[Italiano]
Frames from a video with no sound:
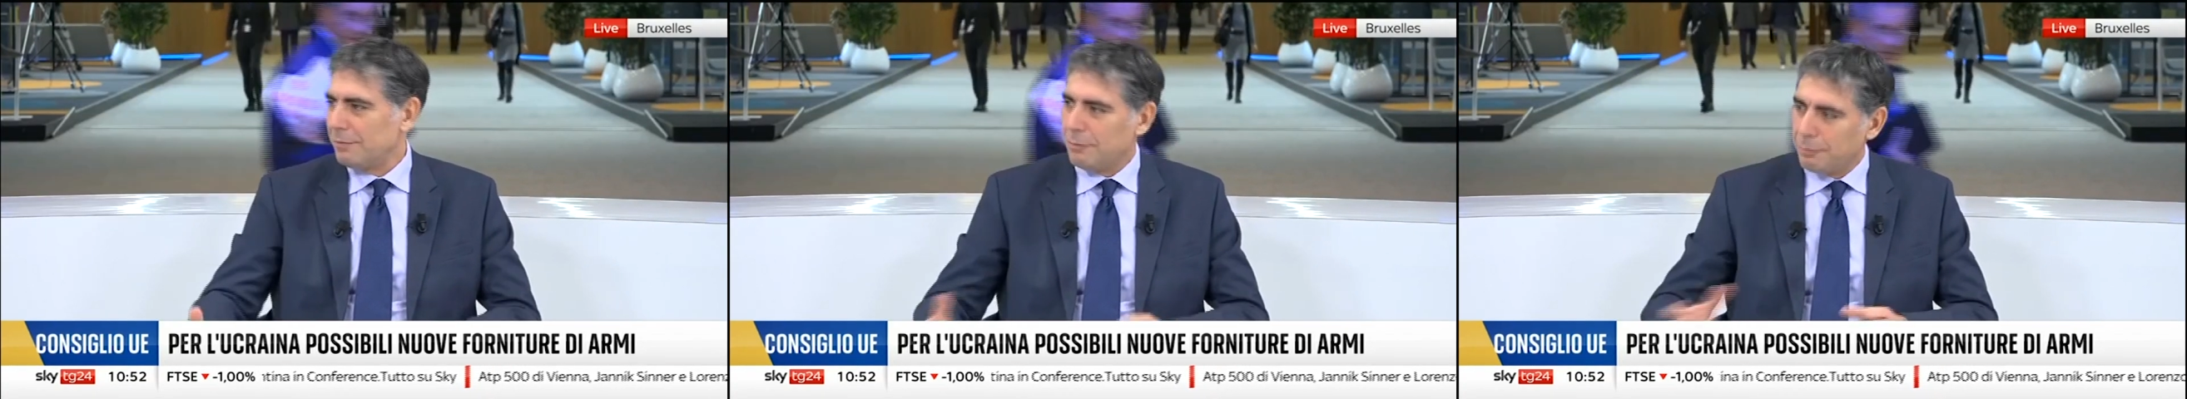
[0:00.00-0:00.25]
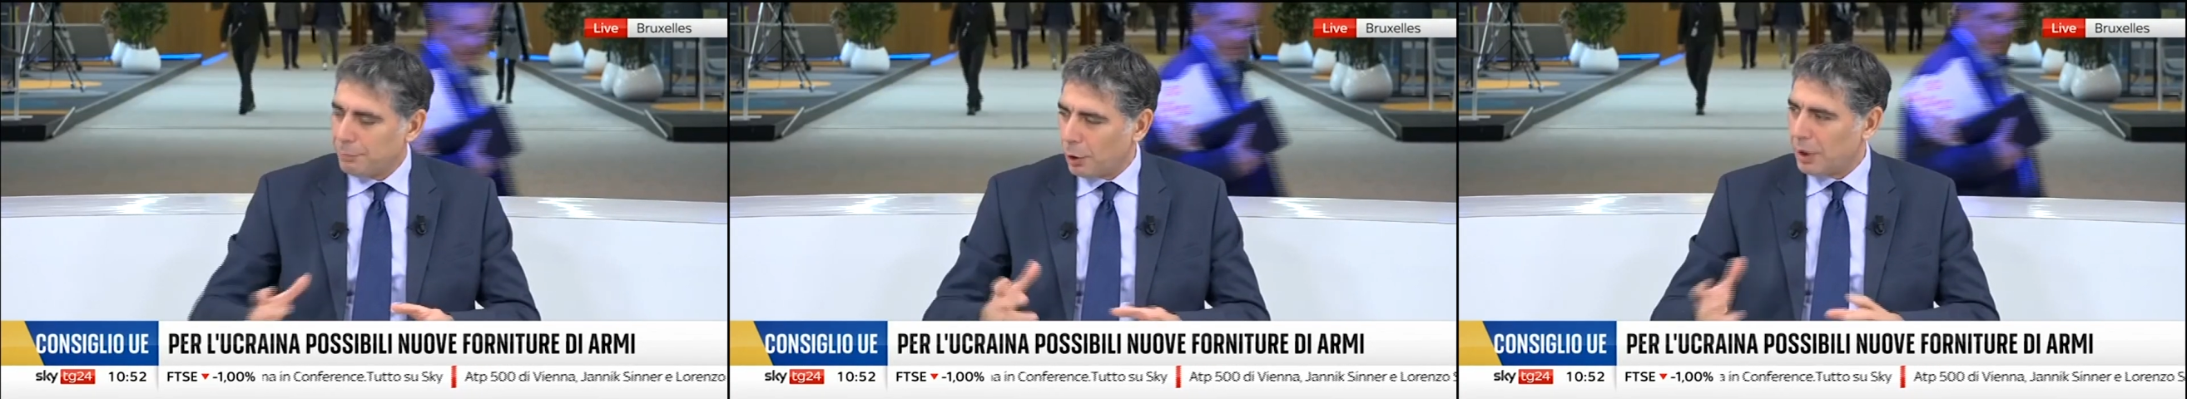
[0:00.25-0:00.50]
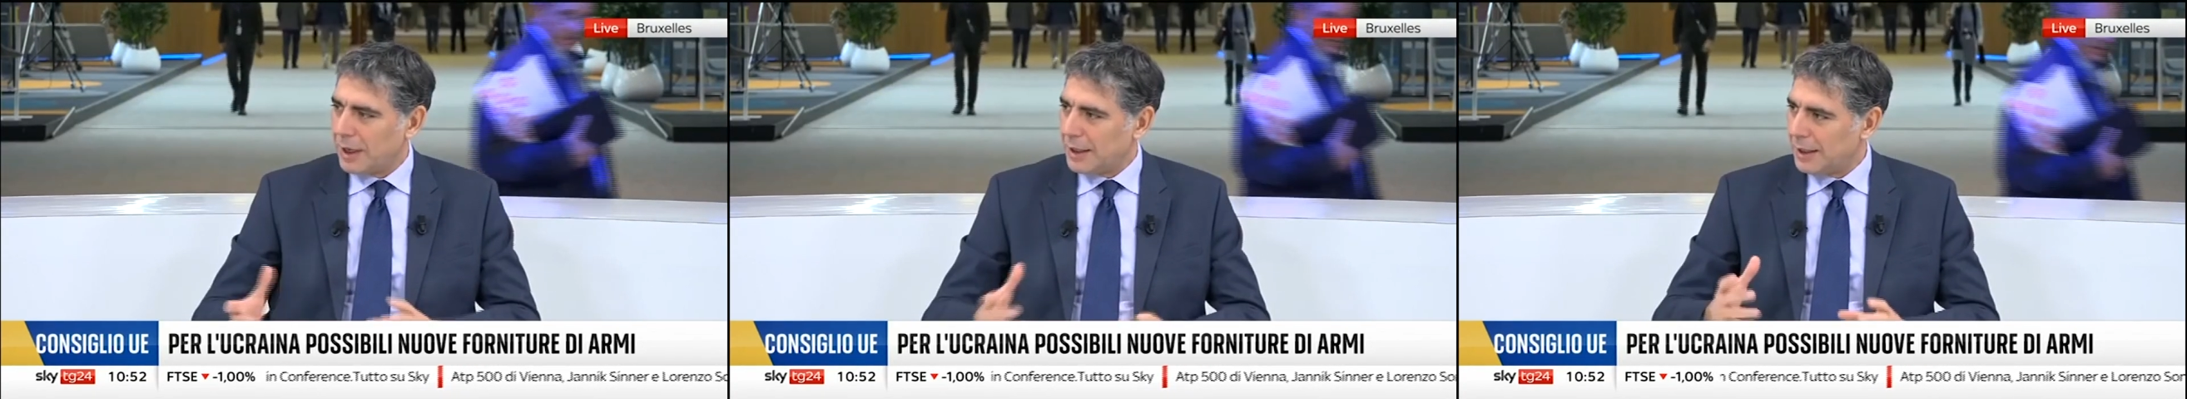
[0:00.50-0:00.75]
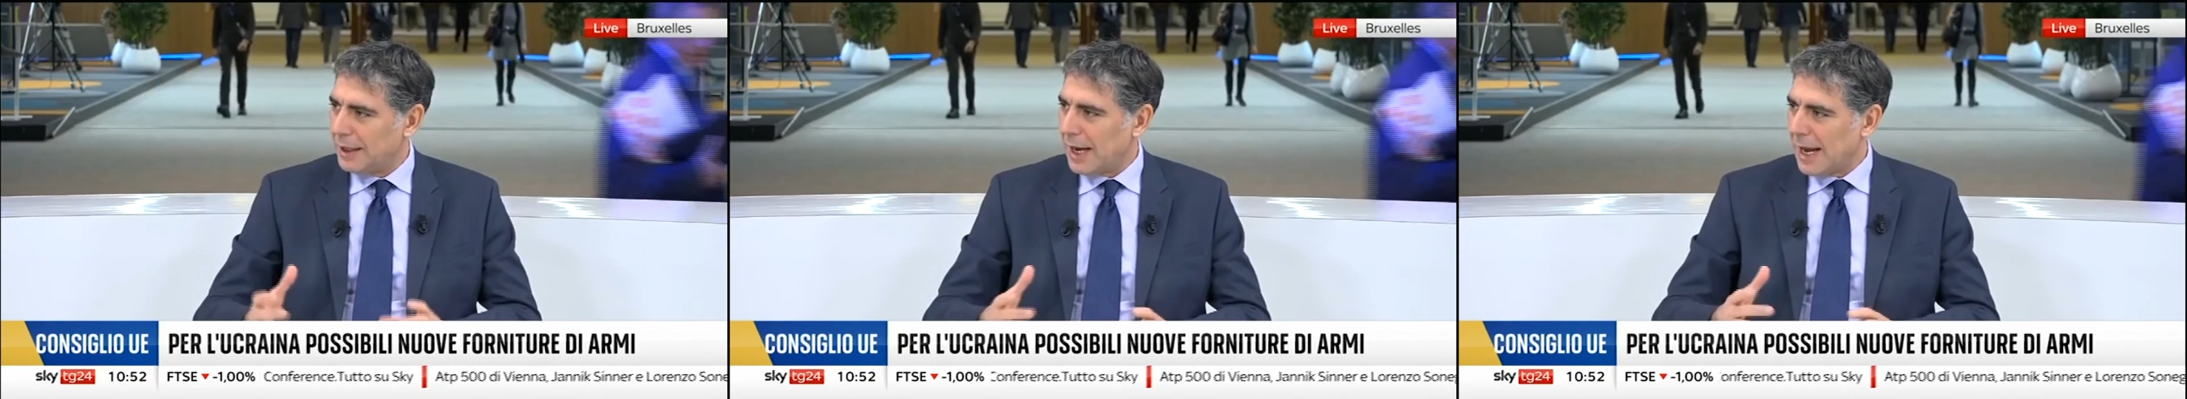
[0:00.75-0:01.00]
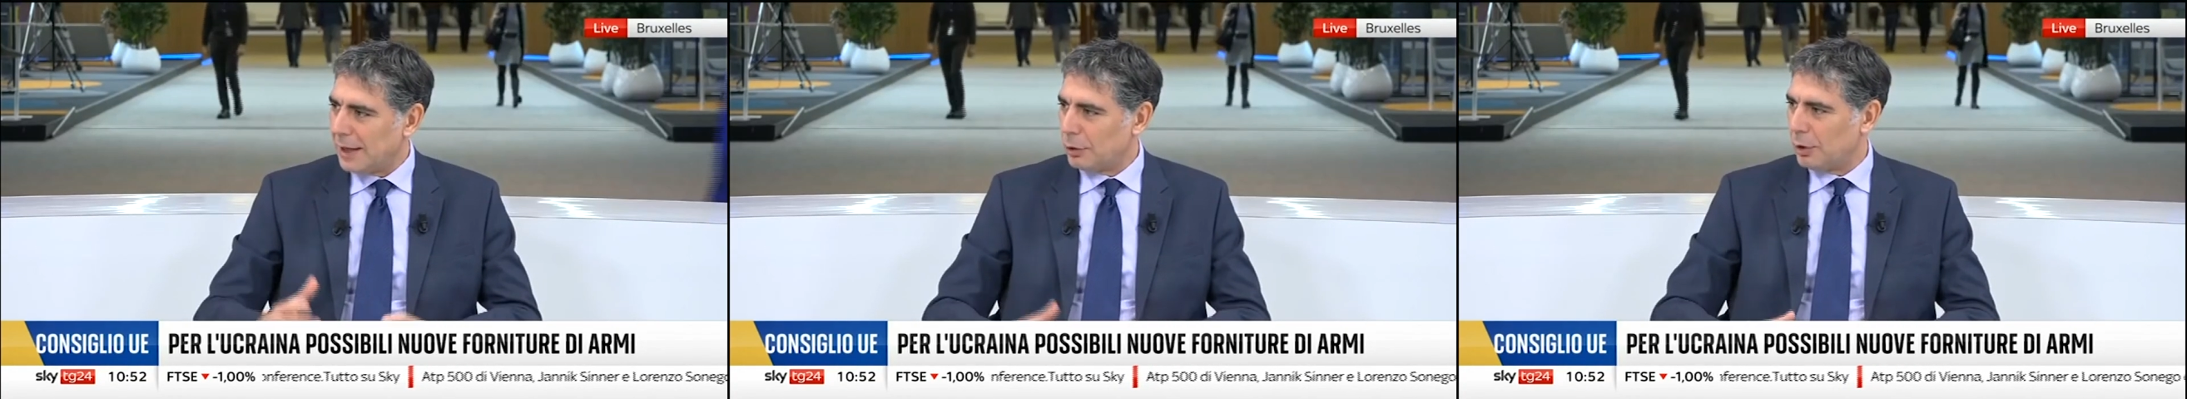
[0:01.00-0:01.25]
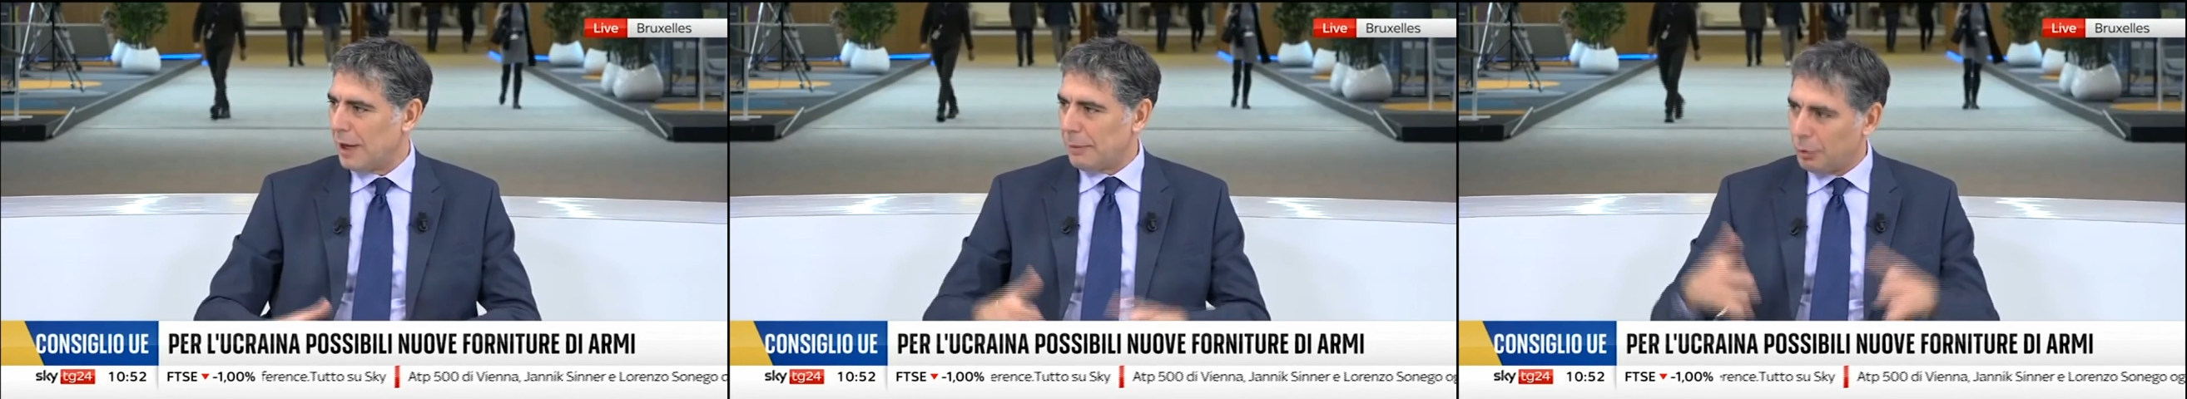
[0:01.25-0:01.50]
un po'
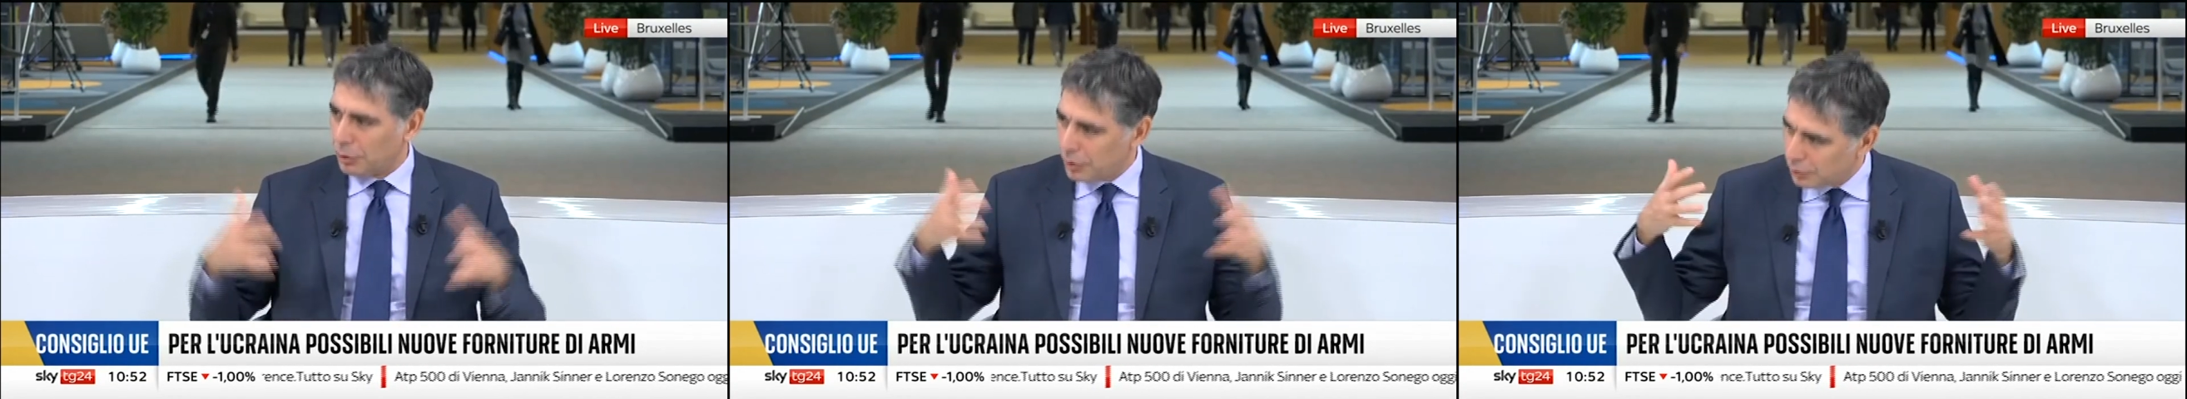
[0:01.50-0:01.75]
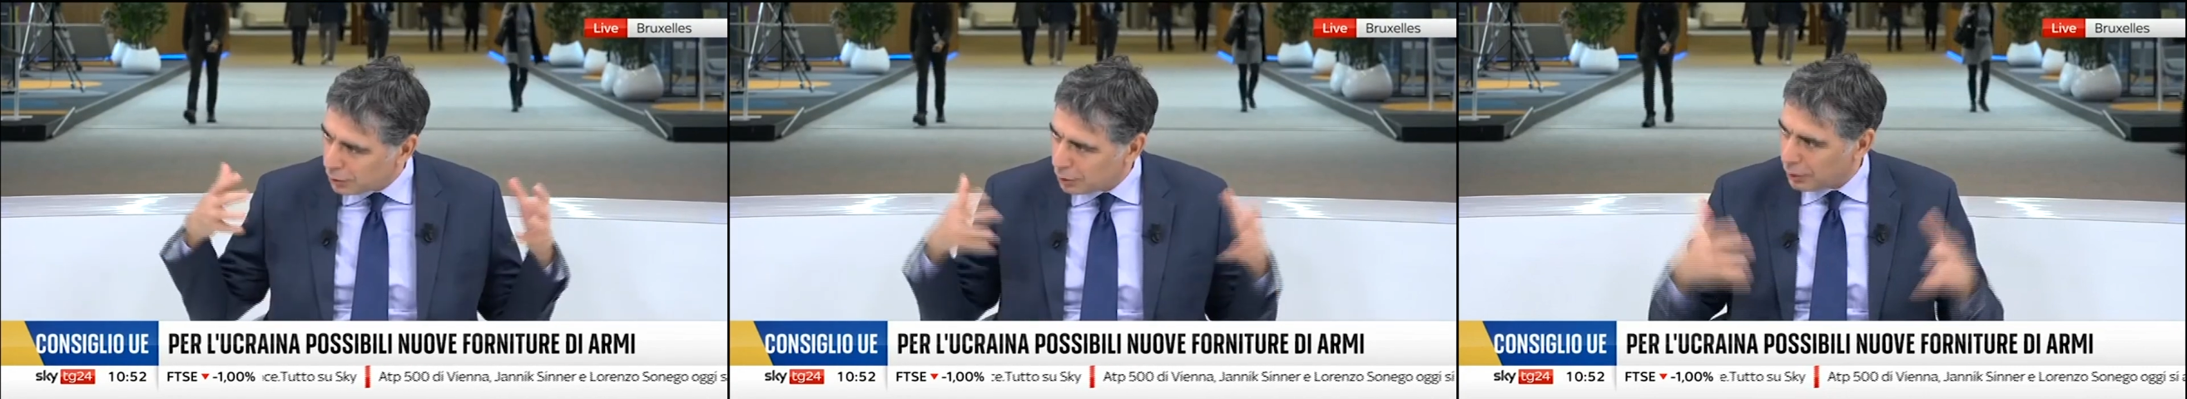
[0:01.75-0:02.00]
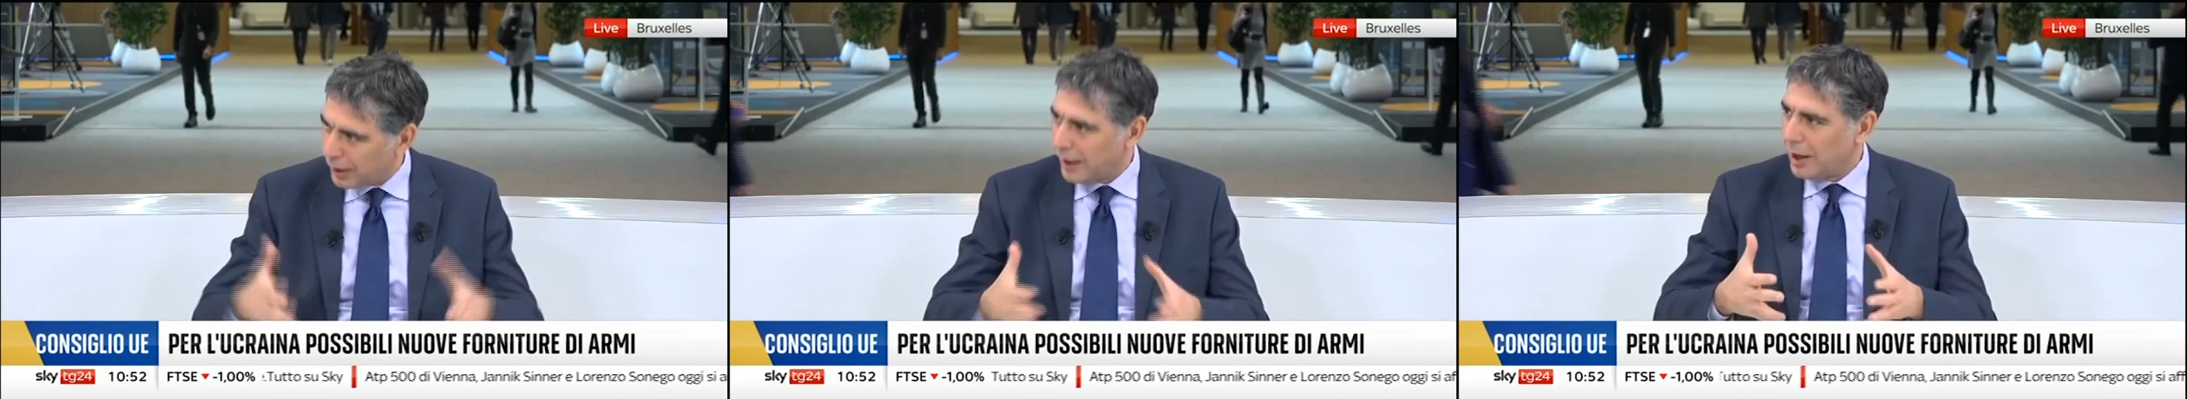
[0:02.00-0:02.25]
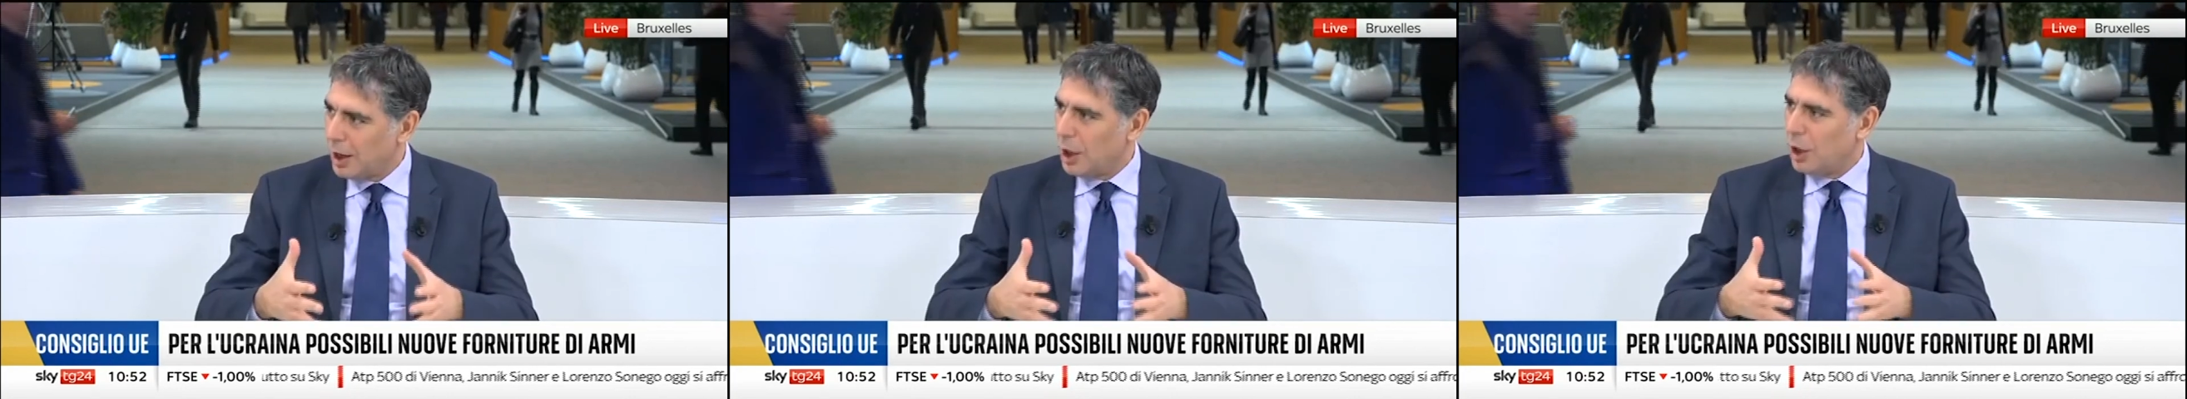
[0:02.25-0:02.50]
criticato la posizione